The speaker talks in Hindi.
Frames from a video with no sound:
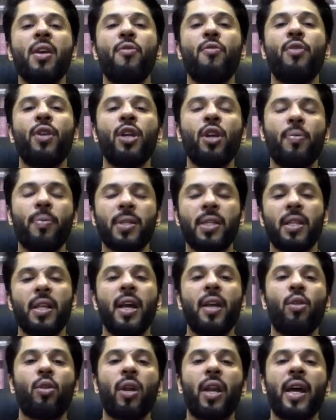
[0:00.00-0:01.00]
वीडियो पसंद
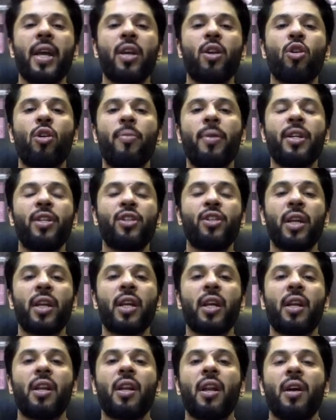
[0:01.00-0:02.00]
आए तो लाइक कमेंट शेयर
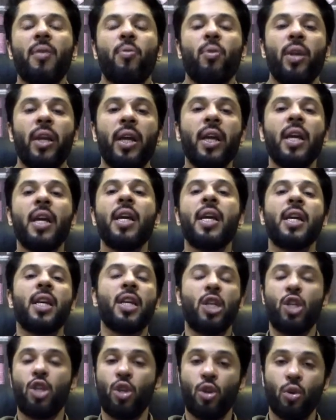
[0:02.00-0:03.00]
करना ना भूलें
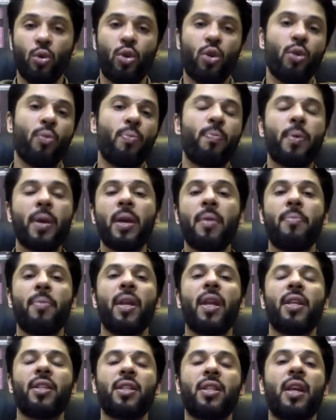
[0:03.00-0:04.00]
यूट्यूब पे
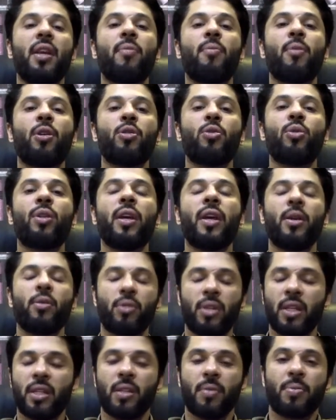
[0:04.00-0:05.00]
मेरा चैनल मौजूद है
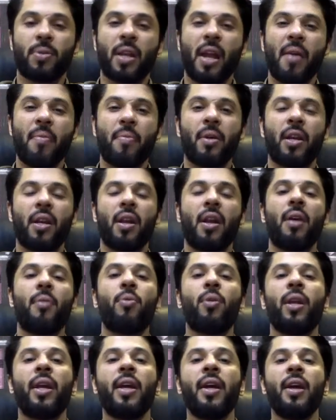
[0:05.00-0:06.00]
उसे सब्सक्राइब करना ना
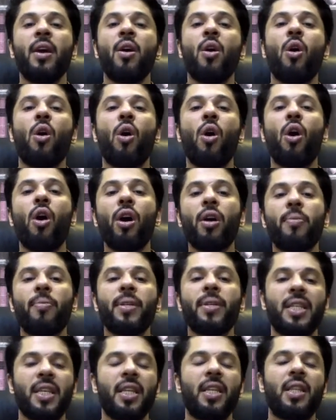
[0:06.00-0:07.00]
भूलें और
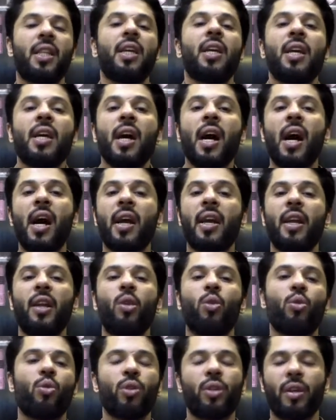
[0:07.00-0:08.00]
मज़ीद आगे
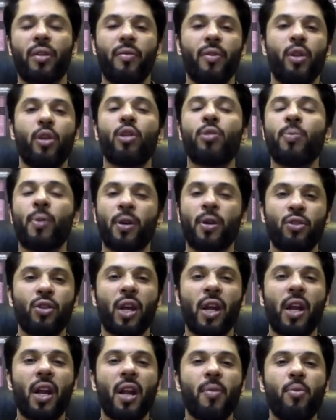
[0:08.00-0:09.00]
लोगों तक वीडियोस
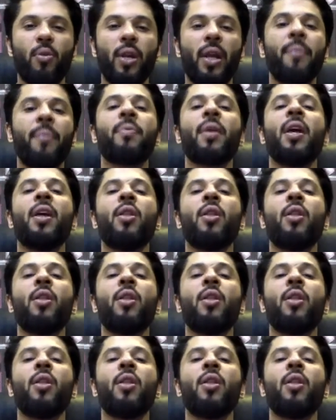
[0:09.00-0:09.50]
पहुंचाना ना भूलें